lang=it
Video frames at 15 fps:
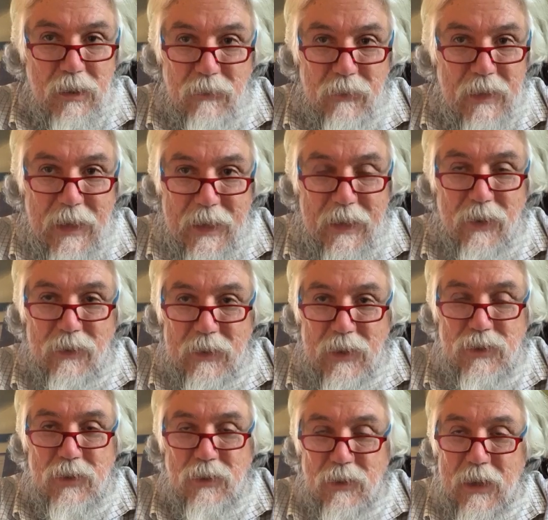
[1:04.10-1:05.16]
dove l'aria non ha
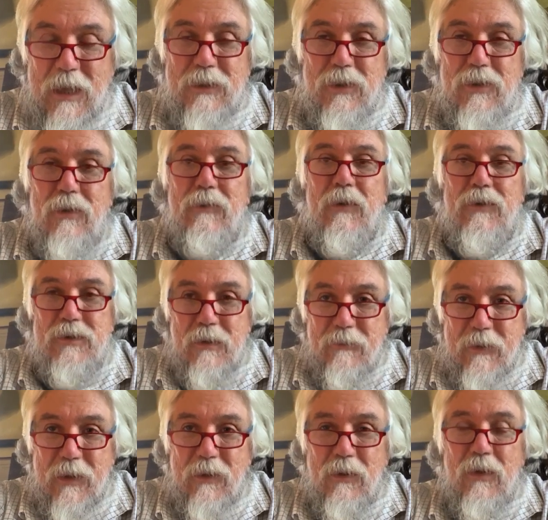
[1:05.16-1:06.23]
circolato e dove
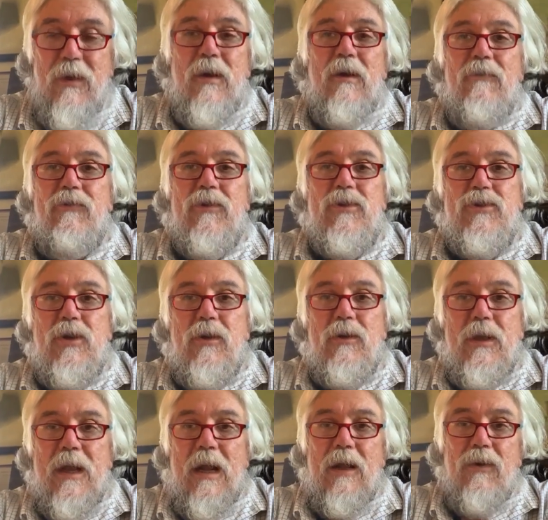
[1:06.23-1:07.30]
quest'inverno forse
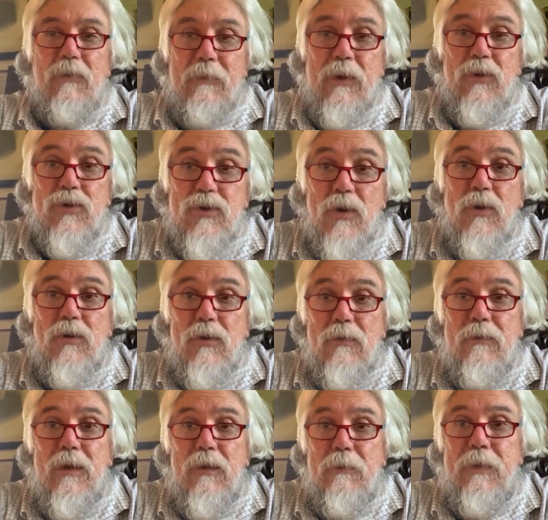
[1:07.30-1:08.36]
circolerà ancora meno sono il
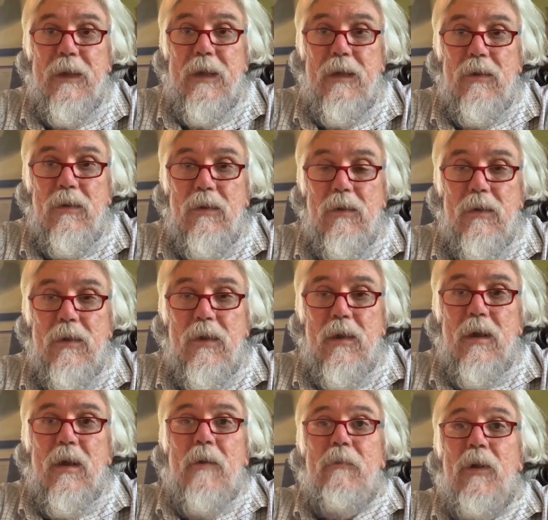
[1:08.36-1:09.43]
vero pericolo.
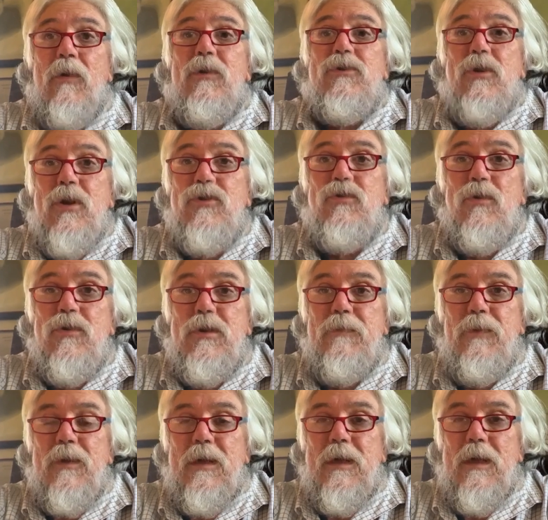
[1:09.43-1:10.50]
Però questo nessuno si
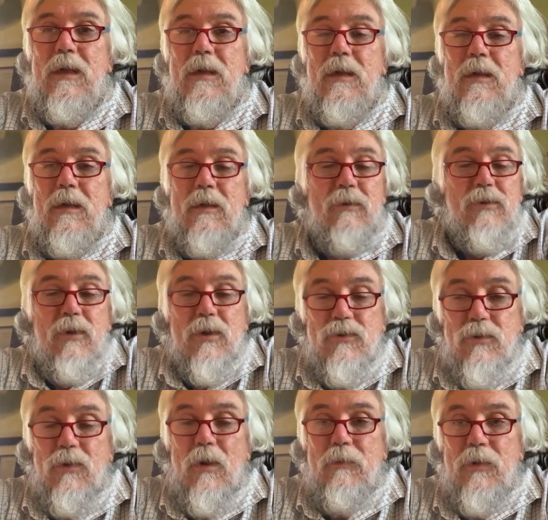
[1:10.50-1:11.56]
può dire. Questo
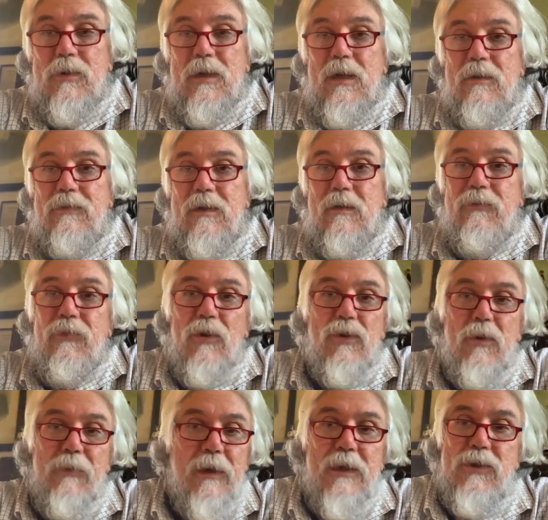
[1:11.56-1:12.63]
nessuno lo può dire fino in
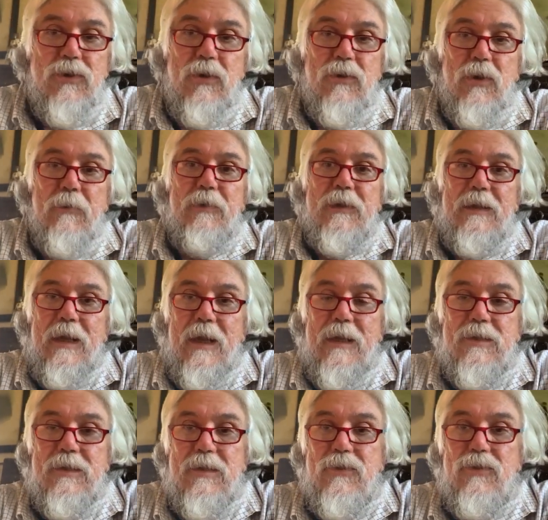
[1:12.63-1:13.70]
fondo perché ci sono troppi
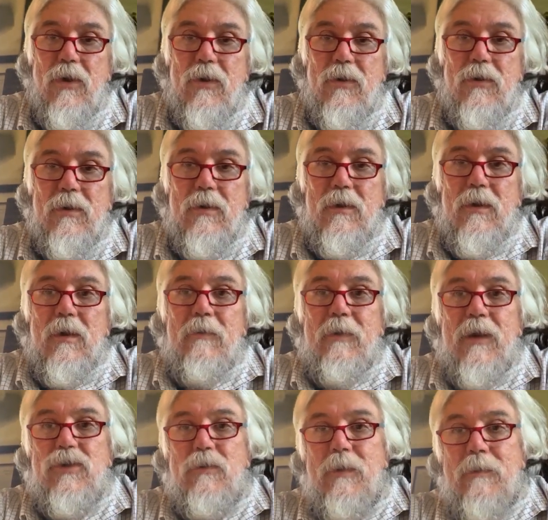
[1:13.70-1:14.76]
interessi in gioco.
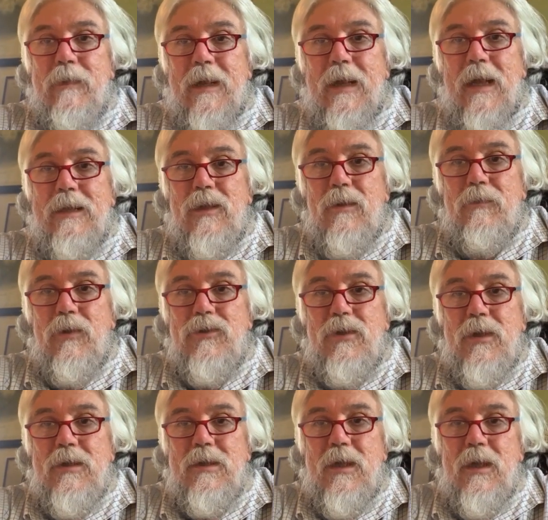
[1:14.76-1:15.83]
Perché i supermercati non
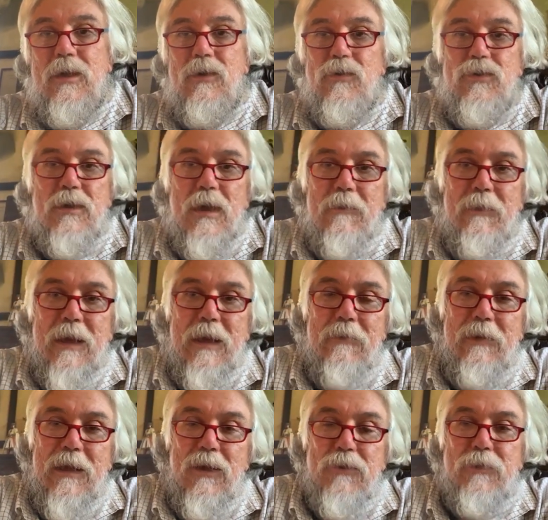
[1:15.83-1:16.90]
possono essere chiusi, nemmeno
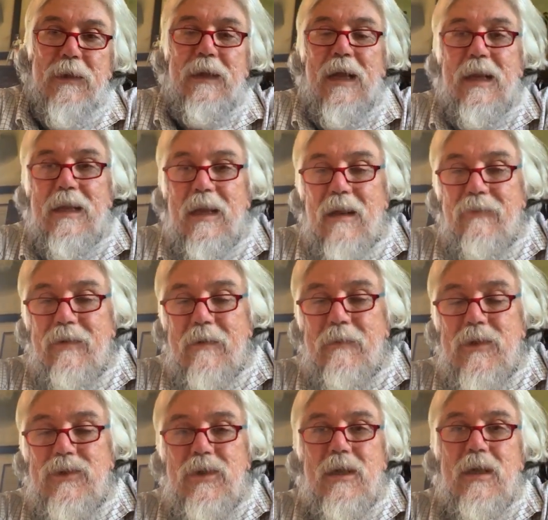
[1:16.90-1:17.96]
mai gli ospedali, nelle
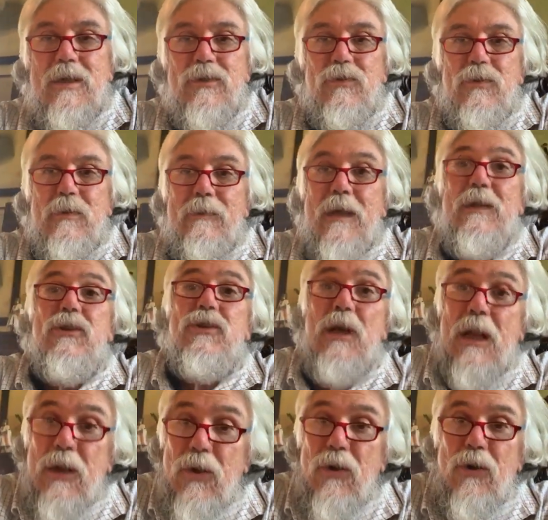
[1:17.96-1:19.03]
farmacie, negli studi medici.
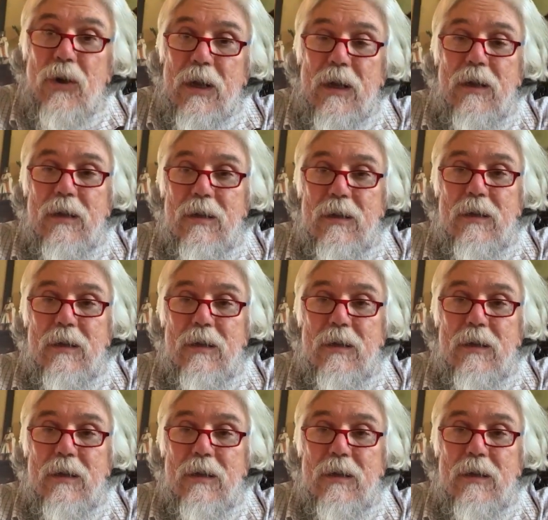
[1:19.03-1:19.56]
Allora